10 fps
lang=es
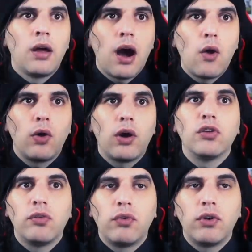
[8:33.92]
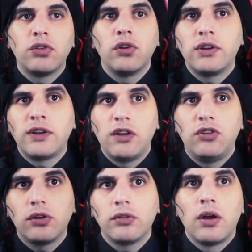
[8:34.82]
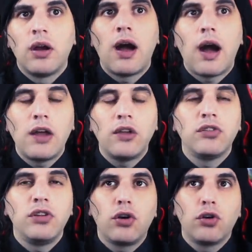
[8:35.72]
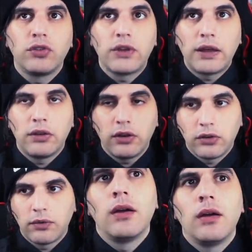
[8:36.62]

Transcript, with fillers: aunque los esfuerzos de extradición han sido constantes.